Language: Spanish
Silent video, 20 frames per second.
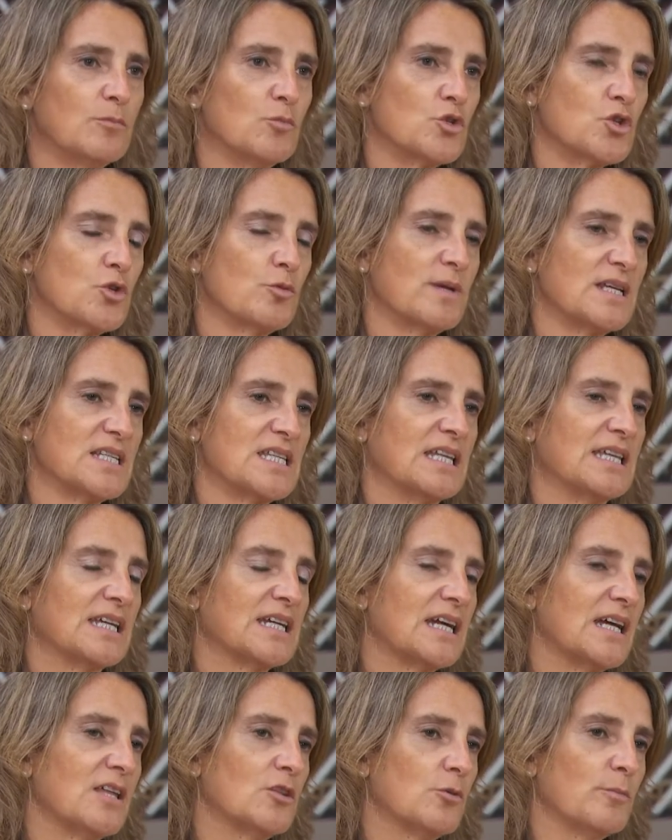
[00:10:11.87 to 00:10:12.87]
mucho más
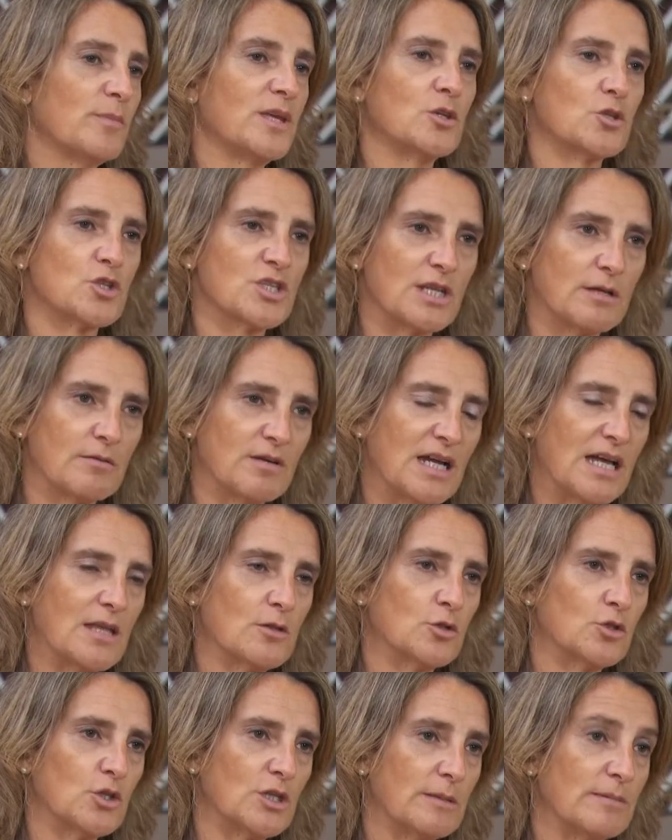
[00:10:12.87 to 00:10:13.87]
delicado, menos
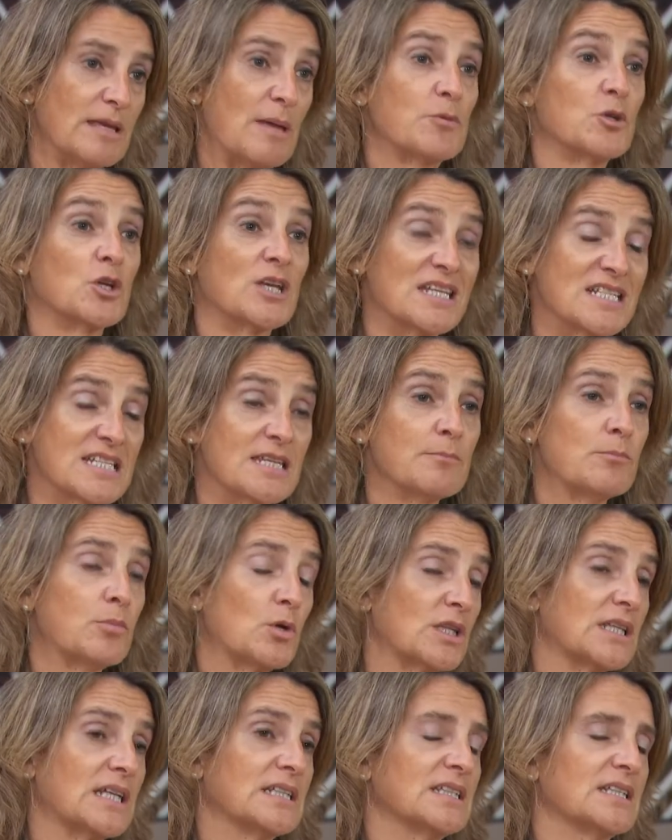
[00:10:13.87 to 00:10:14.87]
trabajado todavía, pero que es
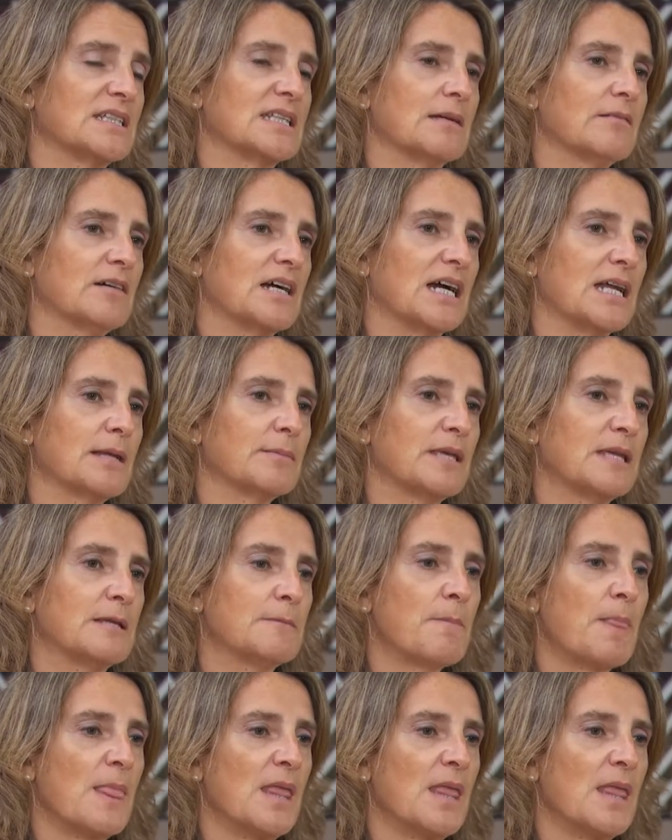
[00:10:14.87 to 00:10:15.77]
importante trabajar bien